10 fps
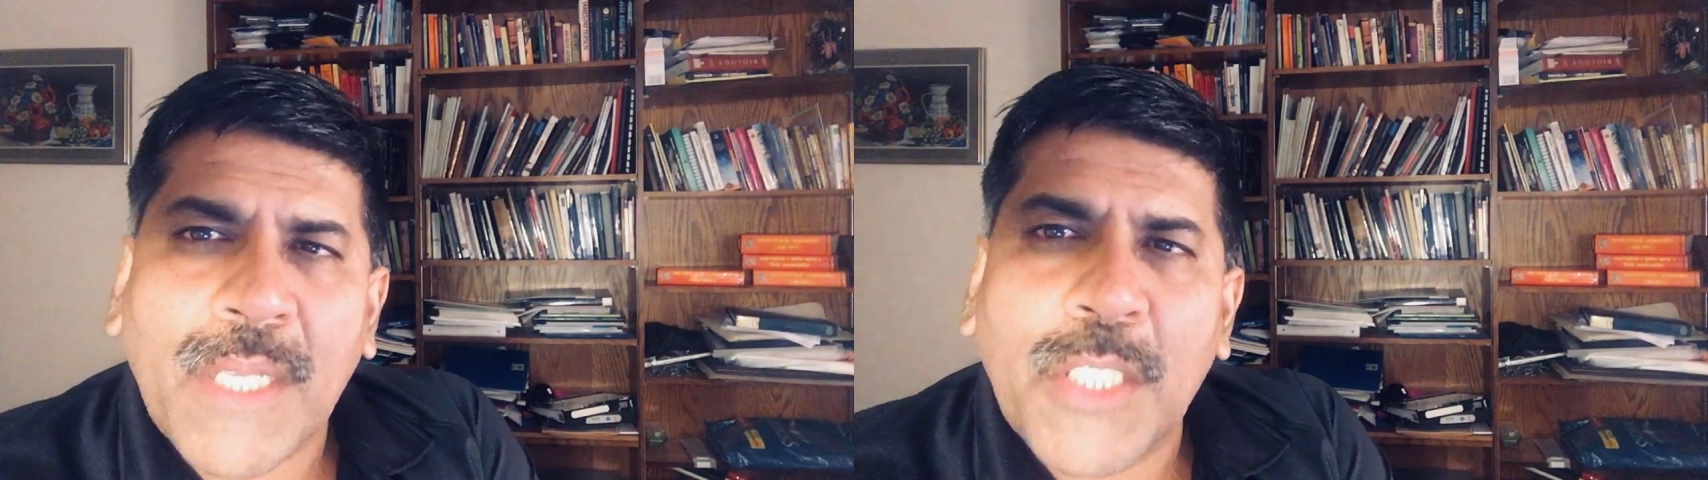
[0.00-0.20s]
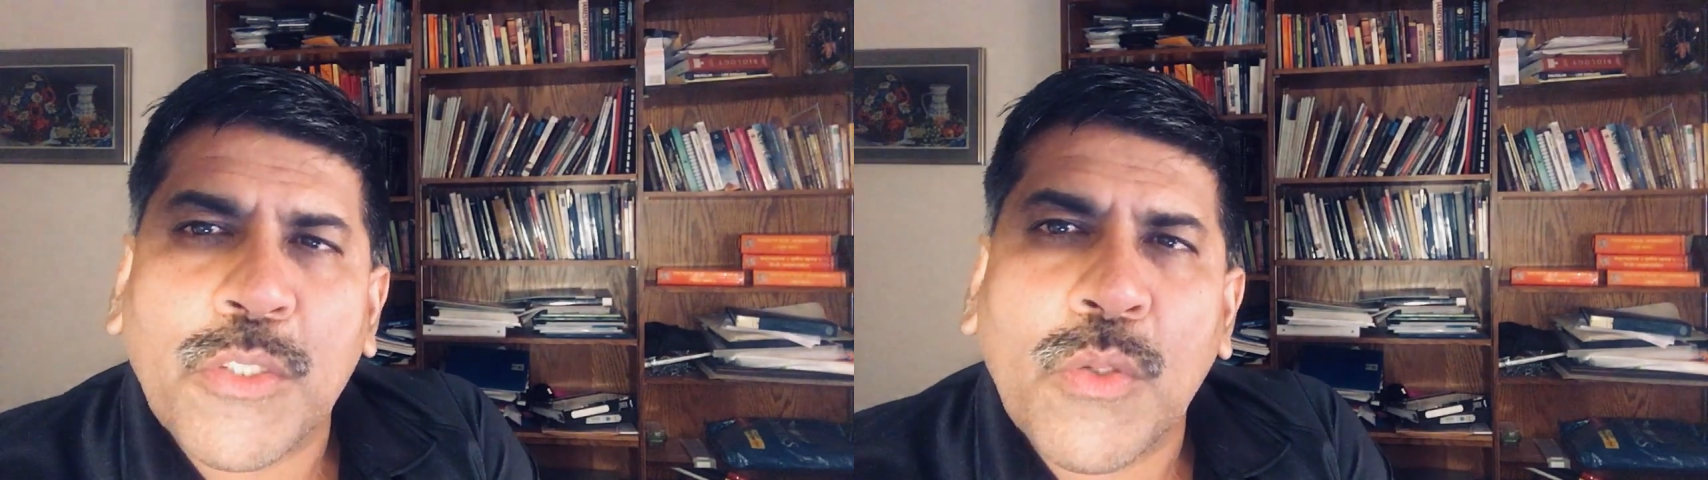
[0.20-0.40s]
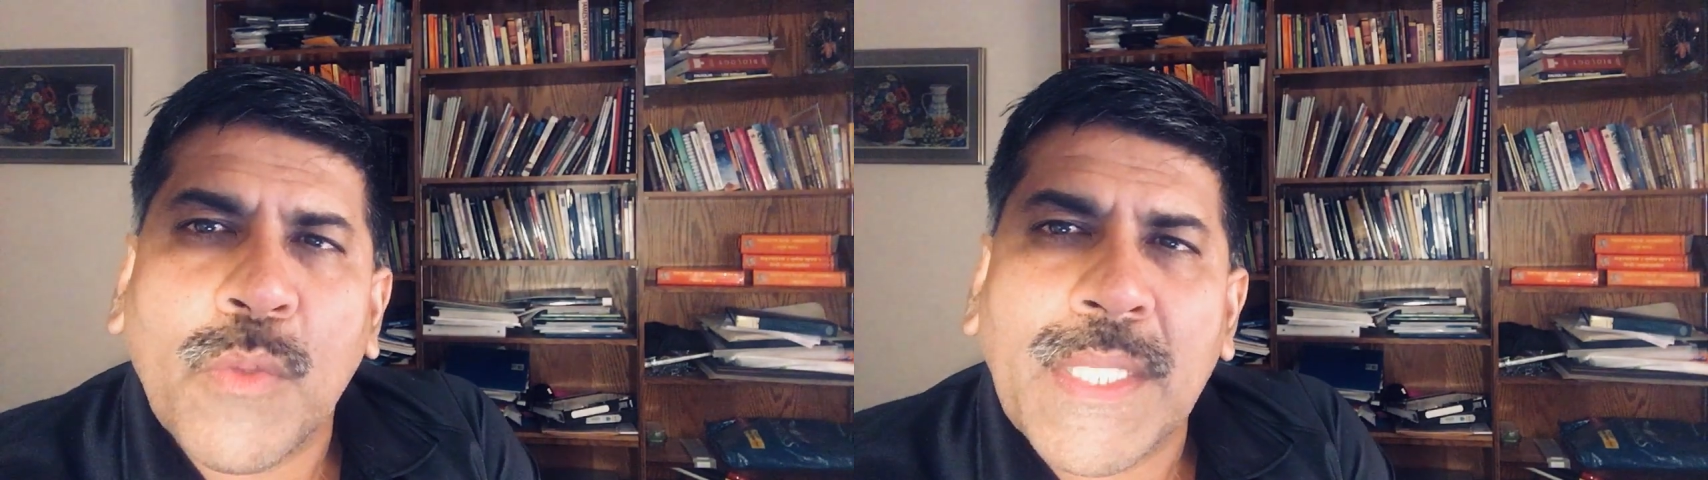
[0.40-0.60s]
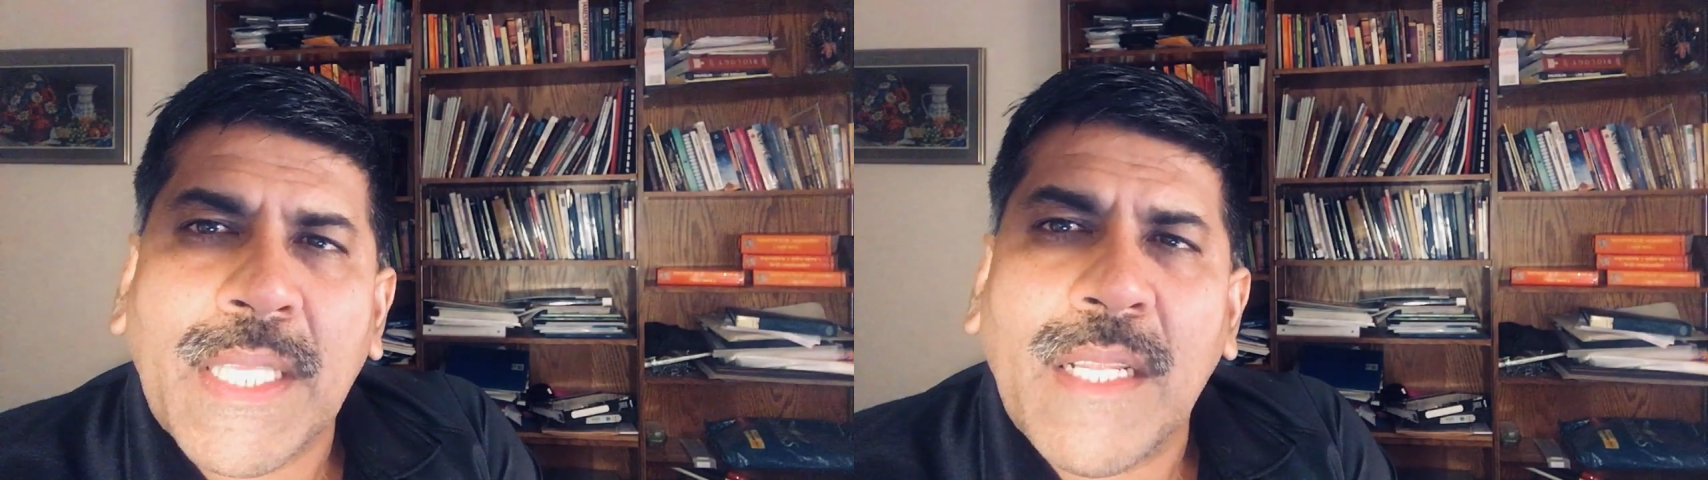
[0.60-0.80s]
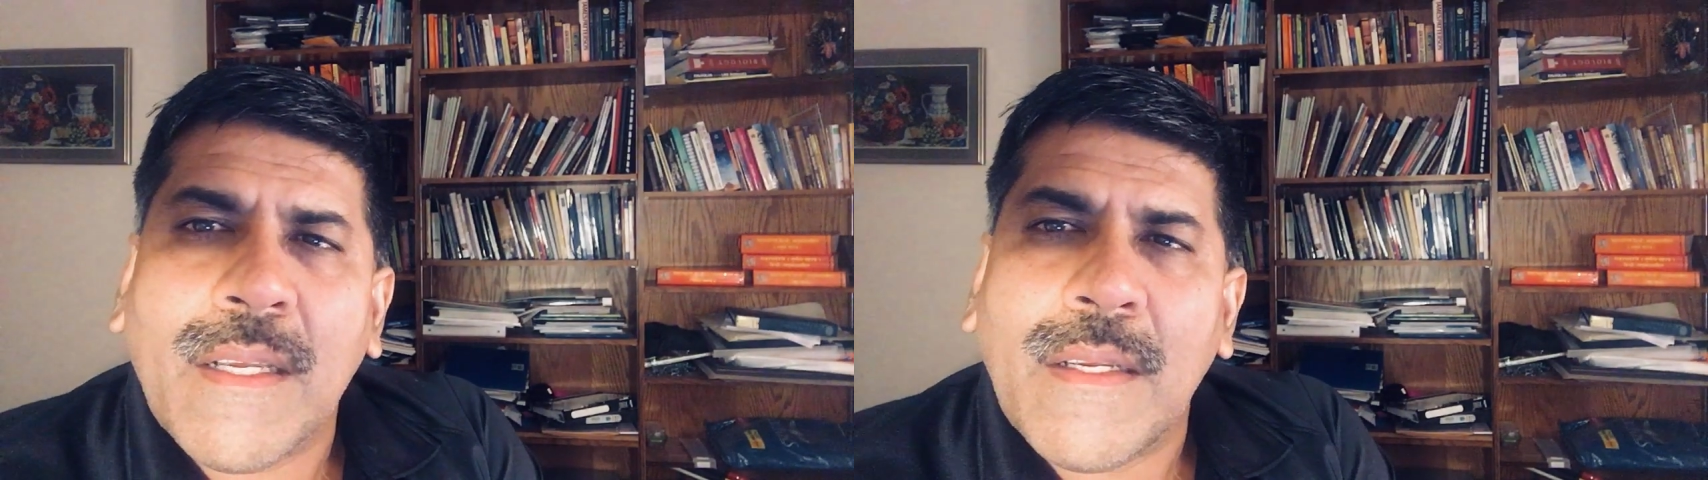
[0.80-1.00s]
बनने शुरू हुए
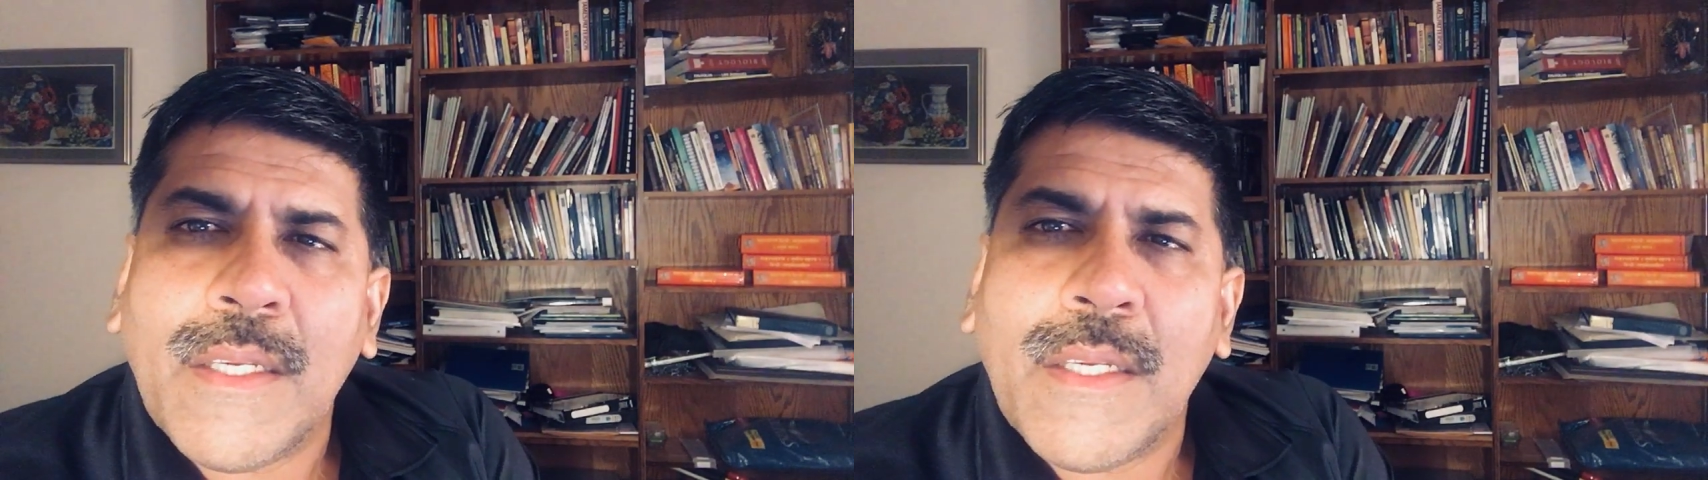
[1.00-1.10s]
थे ना